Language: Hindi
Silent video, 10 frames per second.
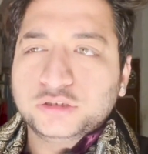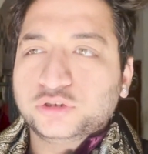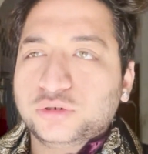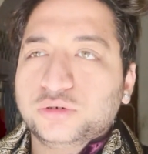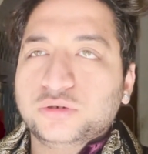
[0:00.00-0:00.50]

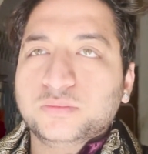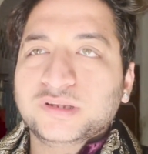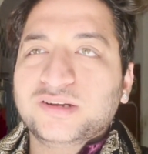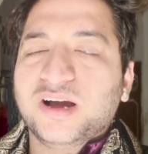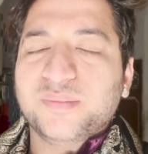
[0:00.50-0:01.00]
तो
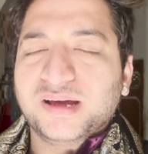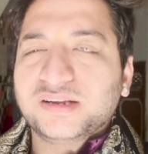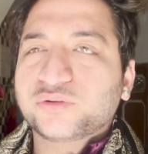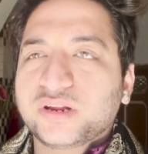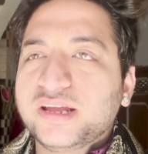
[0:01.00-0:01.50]
मतलब
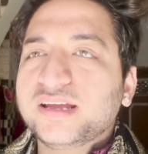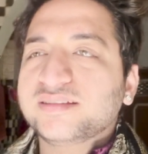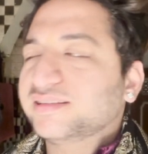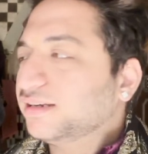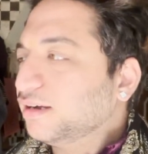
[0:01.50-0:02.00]
हमारा तो नहीं है
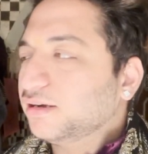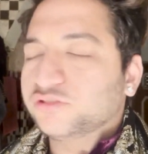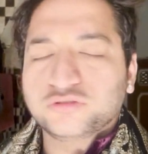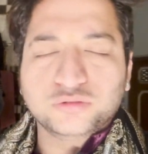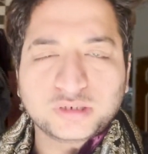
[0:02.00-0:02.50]
किसी का
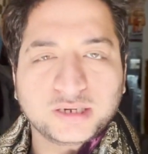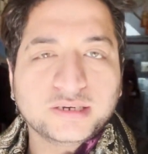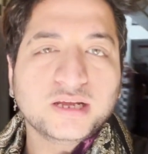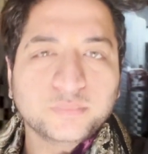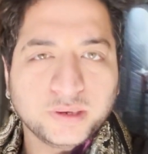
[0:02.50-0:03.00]
शूट
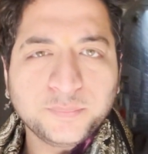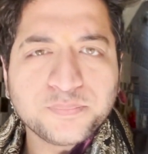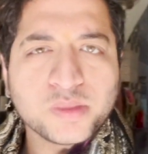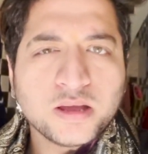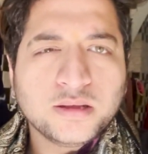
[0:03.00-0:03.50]
करना है हमने
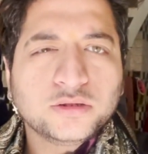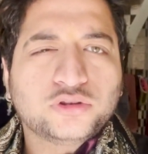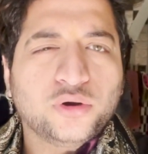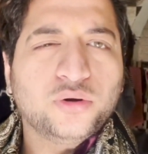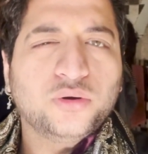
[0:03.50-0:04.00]
तो